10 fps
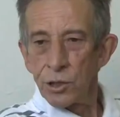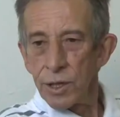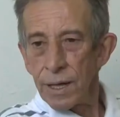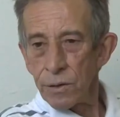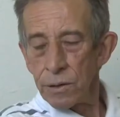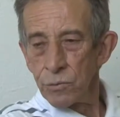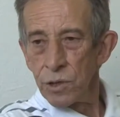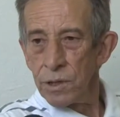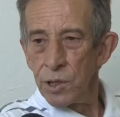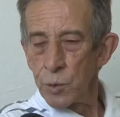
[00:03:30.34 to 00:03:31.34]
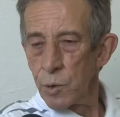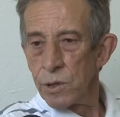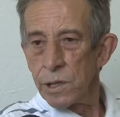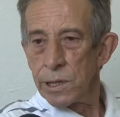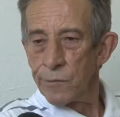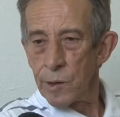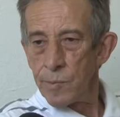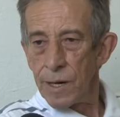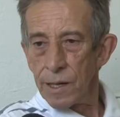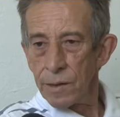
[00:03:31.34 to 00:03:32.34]
geração de lixo, por incrível que
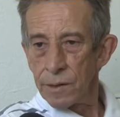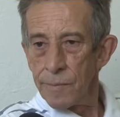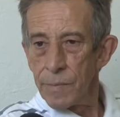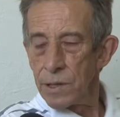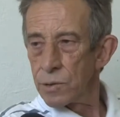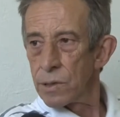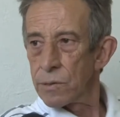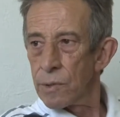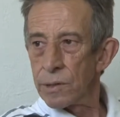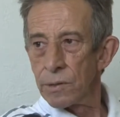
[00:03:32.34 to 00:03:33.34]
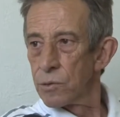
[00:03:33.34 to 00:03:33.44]
pareça, depende da situação